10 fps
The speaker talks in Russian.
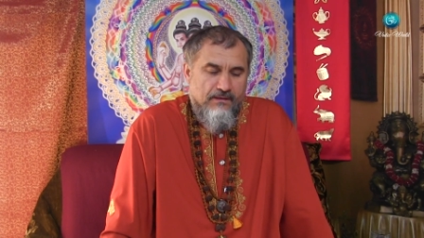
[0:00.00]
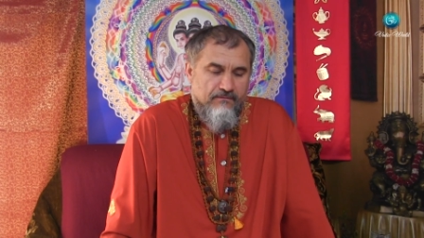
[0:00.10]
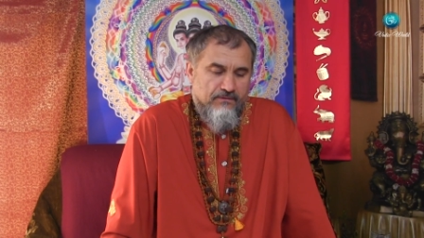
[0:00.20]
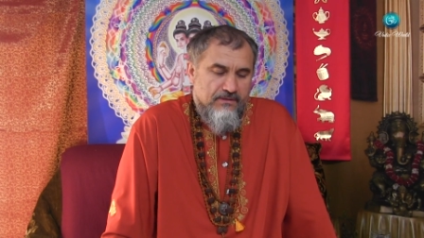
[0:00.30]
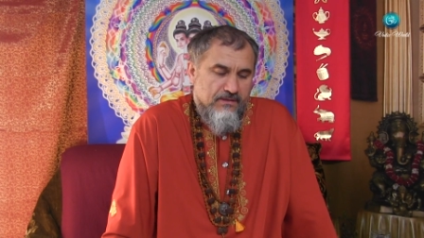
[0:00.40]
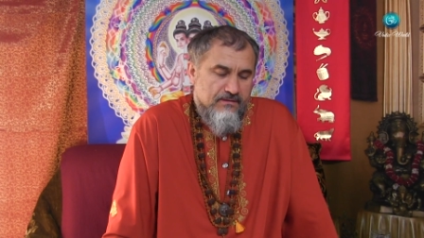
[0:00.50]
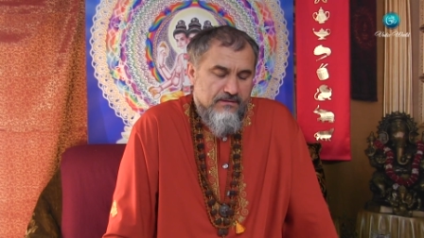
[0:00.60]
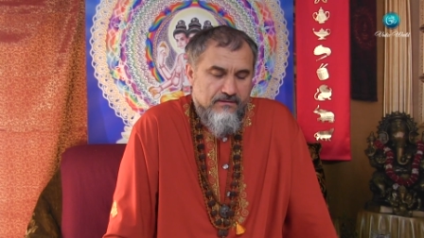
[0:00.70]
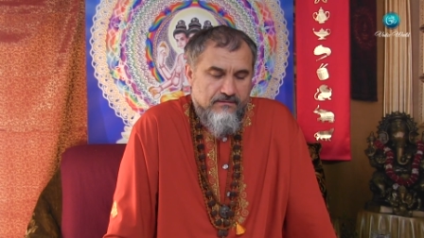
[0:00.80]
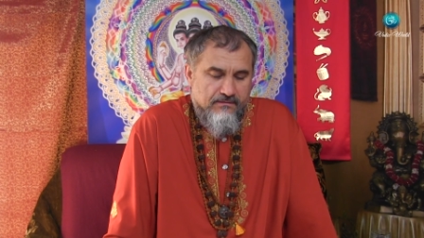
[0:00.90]
И вот
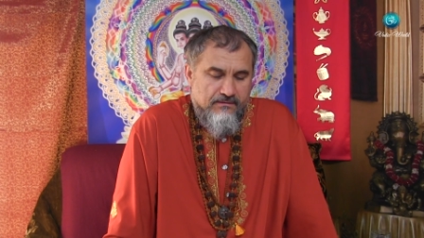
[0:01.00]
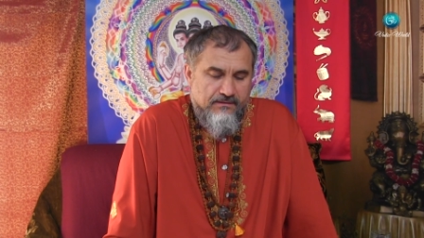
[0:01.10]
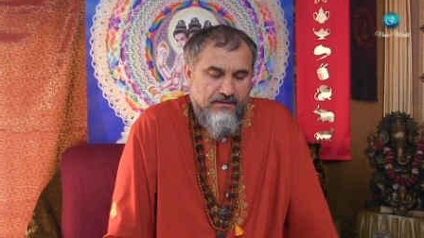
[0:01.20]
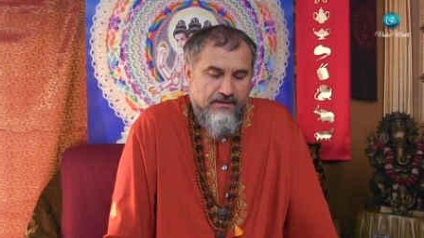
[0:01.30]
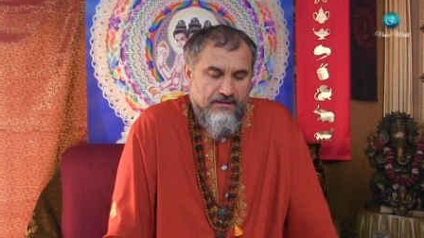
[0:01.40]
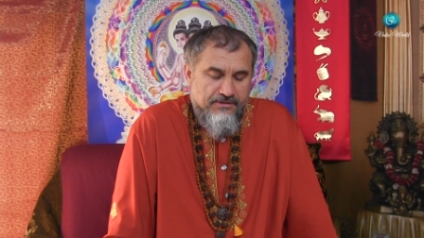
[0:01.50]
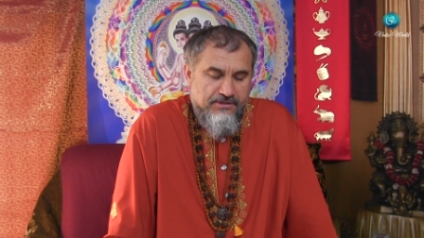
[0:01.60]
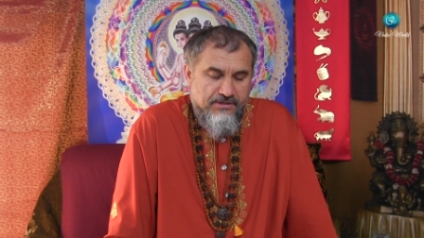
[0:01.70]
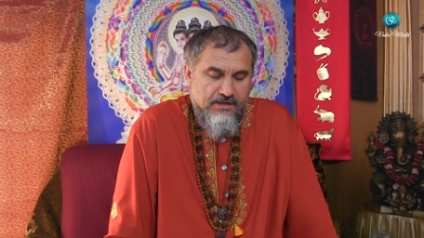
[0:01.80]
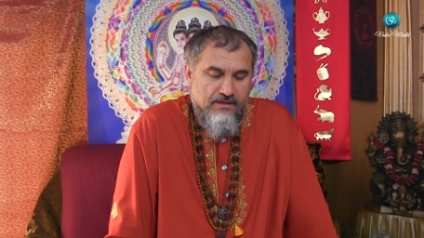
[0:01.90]
эти три
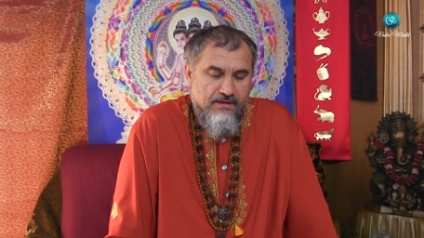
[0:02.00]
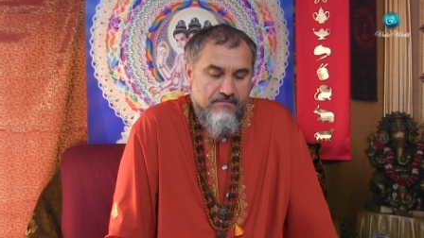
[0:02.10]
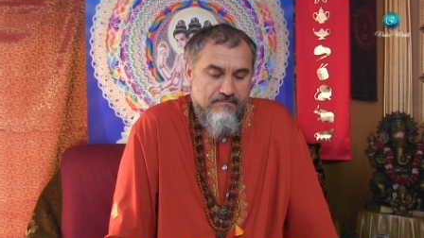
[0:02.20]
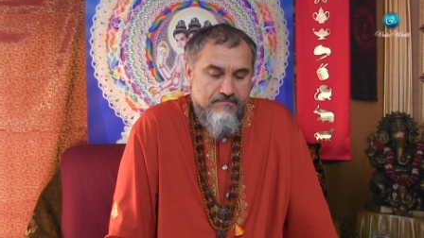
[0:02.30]
очищения,